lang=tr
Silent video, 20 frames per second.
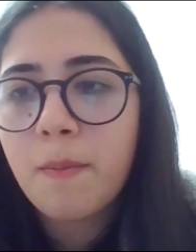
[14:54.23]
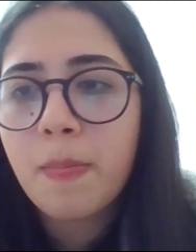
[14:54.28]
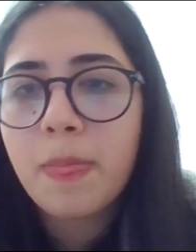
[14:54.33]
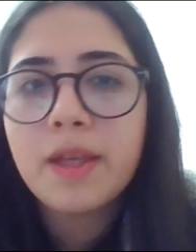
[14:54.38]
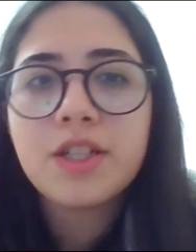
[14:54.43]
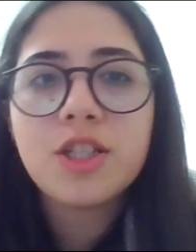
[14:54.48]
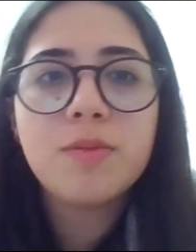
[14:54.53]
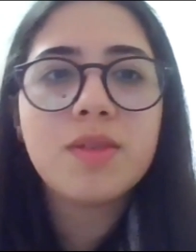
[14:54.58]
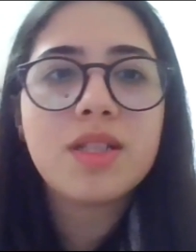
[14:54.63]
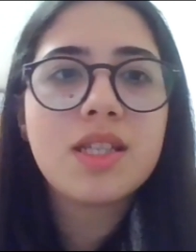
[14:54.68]

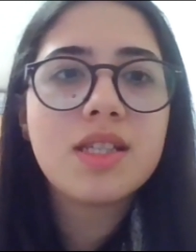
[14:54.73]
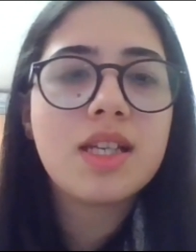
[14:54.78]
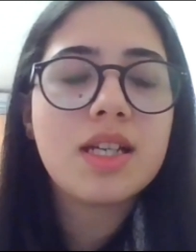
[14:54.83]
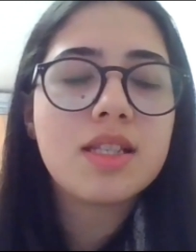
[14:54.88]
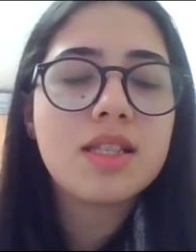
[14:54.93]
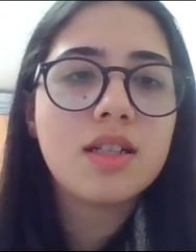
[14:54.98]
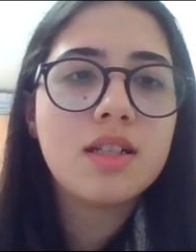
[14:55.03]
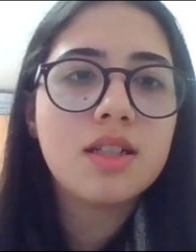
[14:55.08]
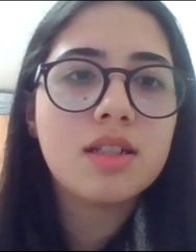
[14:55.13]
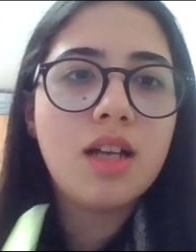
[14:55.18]
Şimdi siz
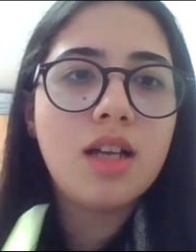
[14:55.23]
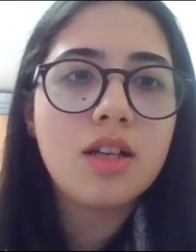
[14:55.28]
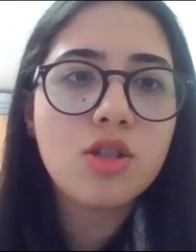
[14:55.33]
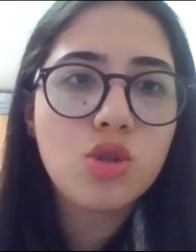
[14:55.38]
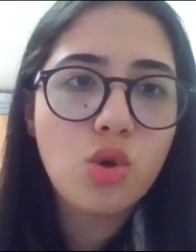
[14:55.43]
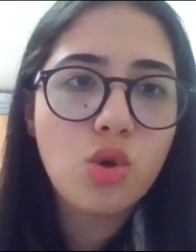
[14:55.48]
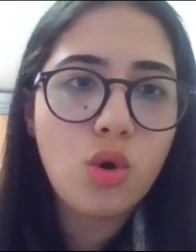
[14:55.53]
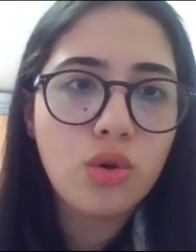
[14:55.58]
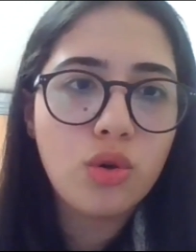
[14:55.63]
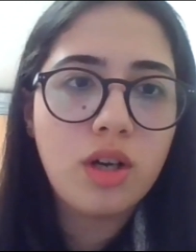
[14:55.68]
hazırlıktan
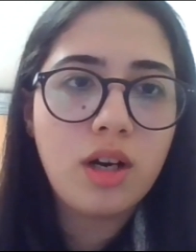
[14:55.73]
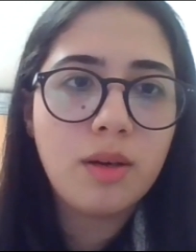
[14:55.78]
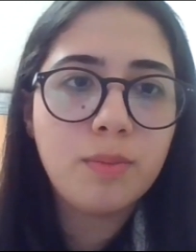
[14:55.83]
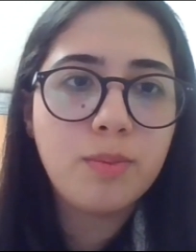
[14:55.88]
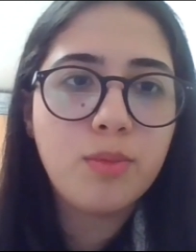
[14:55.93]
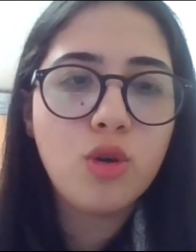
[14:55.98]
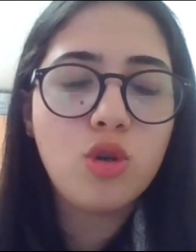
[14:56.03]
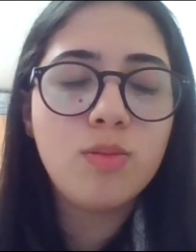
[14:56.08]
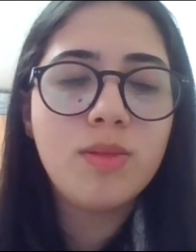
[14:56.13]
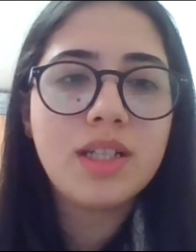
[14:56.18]

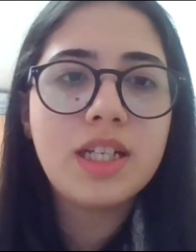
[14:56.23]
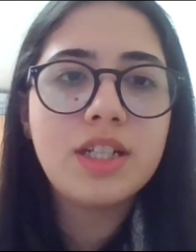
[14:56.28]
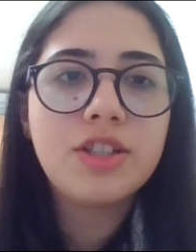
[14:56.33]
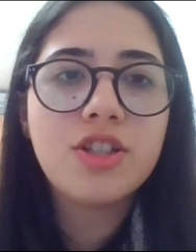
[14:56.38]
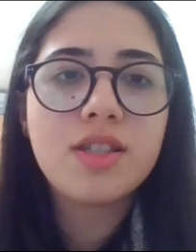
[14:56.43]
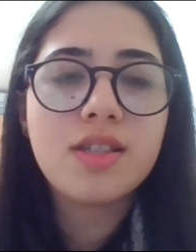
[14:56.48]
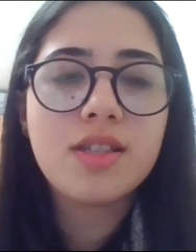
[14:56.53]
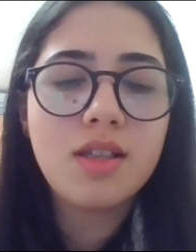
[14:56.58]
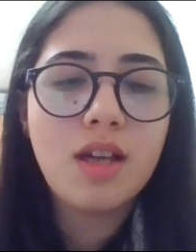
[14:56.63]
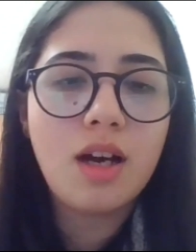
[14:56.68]
sonra bölüme
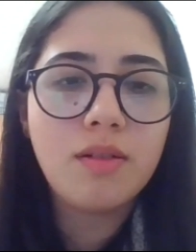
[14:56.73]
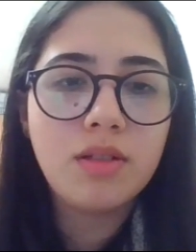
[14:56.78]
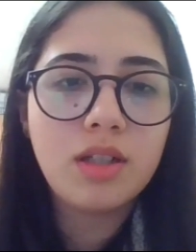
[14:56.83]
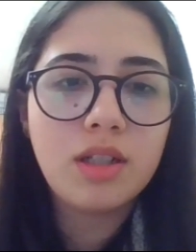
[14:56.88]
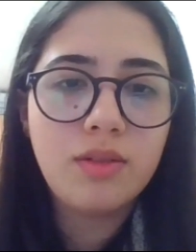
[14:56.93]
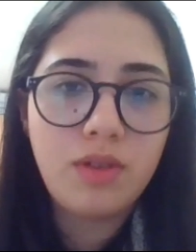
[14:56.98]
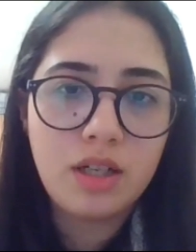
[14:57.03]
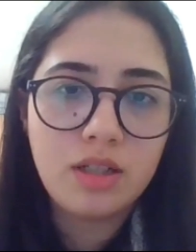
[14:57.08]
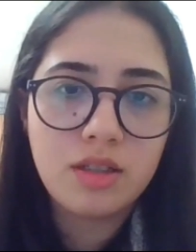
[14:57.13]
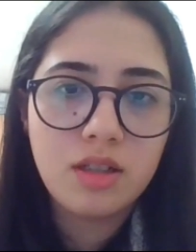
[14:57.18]
geçiş
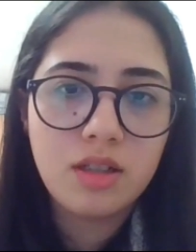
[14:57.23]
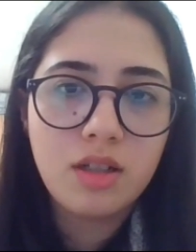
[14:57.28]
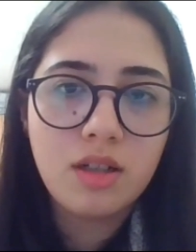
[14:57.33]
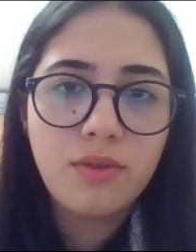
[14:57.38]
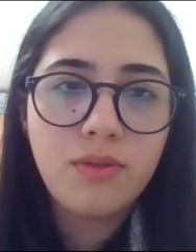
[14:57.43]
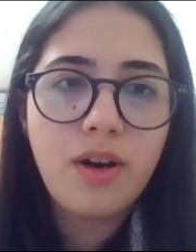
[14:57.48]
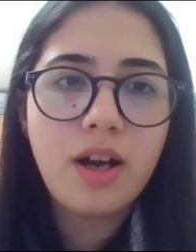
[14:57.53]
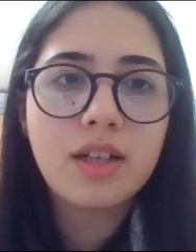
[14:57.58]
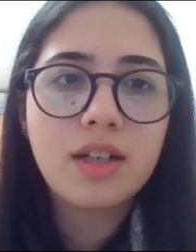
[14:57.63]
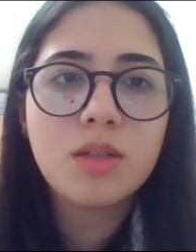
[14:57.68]
sınavları var.
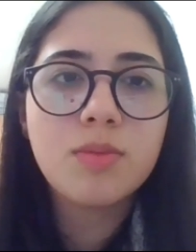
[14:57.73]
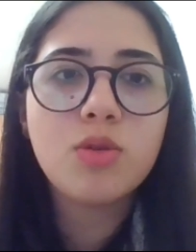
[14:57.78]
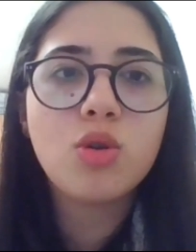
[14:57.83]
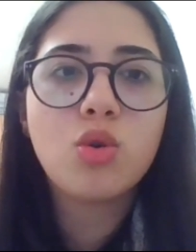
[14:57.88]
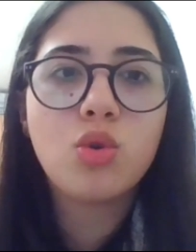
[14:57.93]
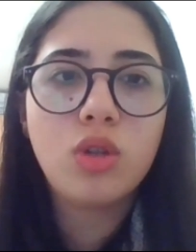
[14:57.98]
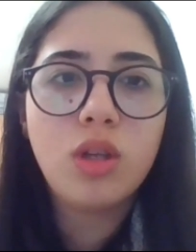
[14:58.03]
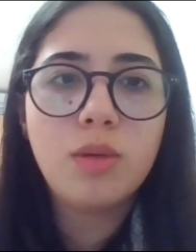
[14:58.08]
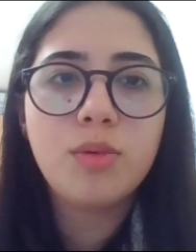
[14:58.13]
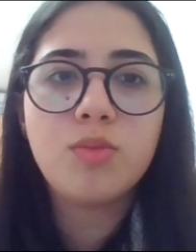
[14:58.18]
Farklı bir
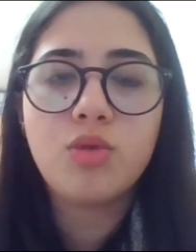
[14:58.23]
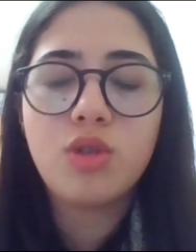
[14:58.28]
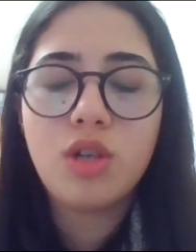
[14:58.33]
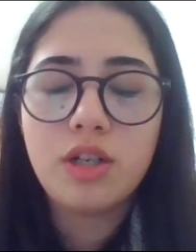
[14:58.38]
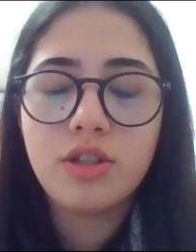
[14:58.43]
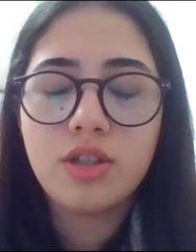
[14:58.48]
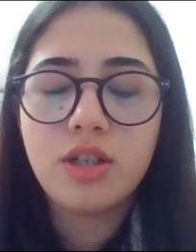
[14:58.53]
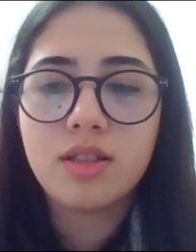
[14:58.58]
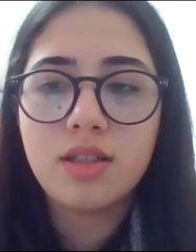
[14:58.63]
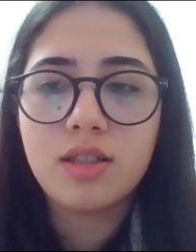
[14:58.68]
okula mı
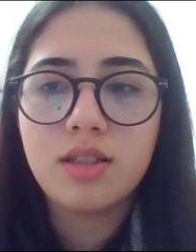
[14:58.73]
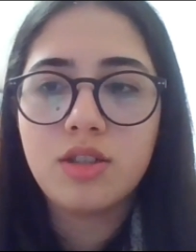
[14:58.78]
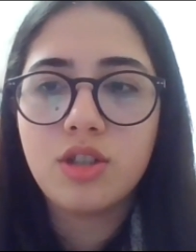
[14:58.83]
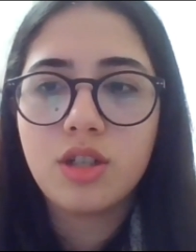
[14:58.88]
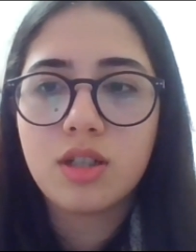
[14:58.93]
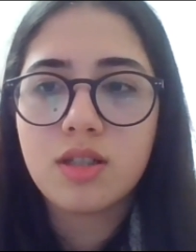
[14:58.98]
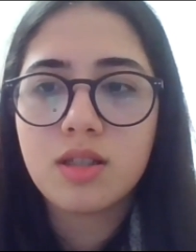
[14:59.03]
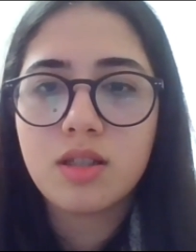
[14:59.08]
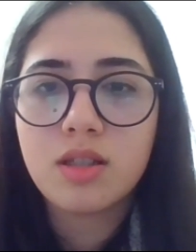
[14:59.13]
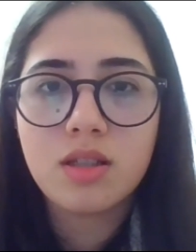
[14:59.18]
müracaat
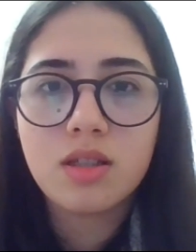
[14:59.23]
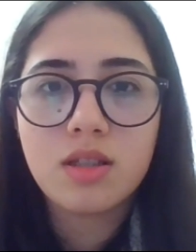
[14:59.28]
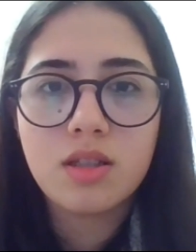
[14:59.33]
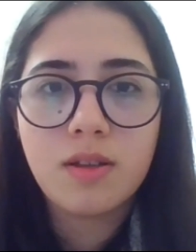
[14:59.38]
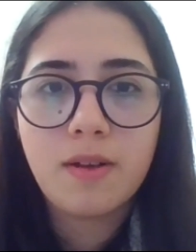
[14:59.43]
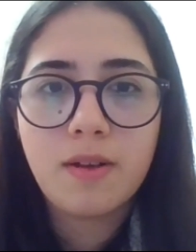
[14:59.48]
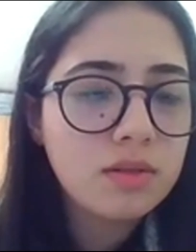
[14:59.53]
edeceksiniz?